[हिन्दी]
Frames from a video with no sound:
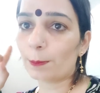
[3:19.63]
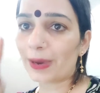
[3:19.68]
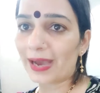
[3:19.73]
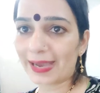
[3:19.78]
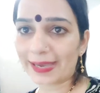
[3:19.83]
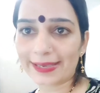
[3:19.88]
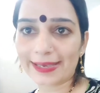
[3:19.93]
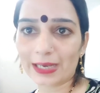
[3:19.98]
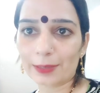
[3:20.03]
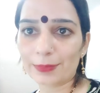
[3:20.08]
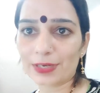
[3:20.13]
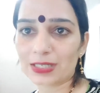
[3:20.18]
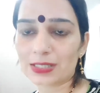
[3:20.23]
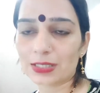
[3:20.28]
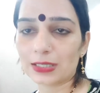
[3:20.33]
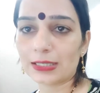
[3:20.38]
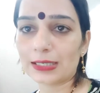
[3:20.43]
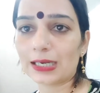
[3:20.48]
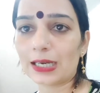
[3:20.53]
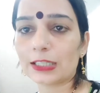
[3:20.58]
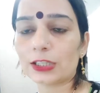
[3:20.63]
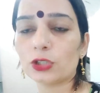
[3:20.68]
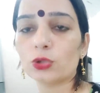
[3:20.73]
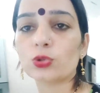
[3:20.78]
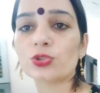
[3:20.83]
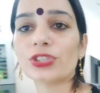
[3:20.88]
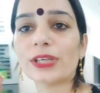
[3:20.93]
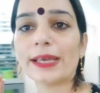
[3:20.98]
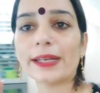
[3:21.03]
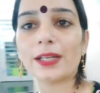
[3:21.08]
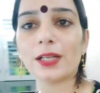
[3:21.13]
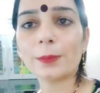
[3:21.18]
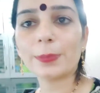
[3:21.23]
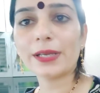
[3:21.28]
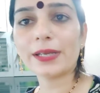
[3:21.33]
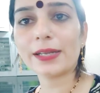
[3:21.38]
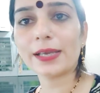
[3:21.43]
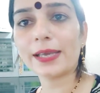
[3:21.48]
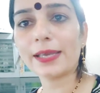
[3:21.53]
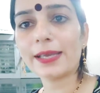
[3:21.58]
बैक कैमरा से दिखाती हूँ चैनल पे
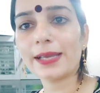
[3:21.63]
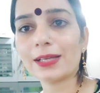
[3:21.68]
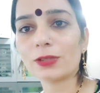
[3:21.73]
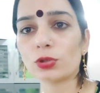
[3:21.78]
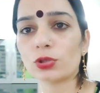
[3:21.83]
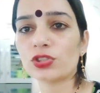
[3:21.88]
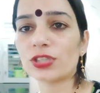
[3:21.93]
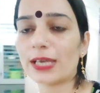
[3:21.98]
नए हैं तो